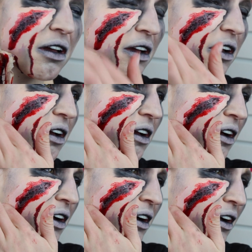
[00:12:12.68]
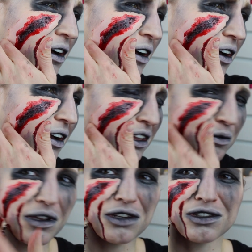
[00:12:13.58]
Oh. Ich
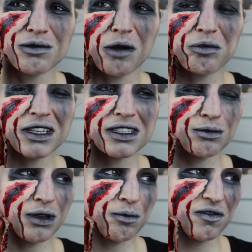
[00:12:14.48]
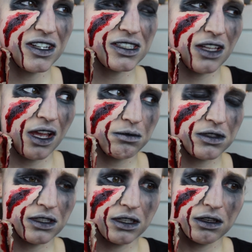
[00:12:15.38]
bin ja schon immer pinselt beim Pflaster
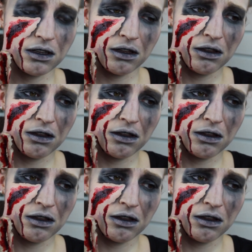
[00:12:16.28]
abziehen.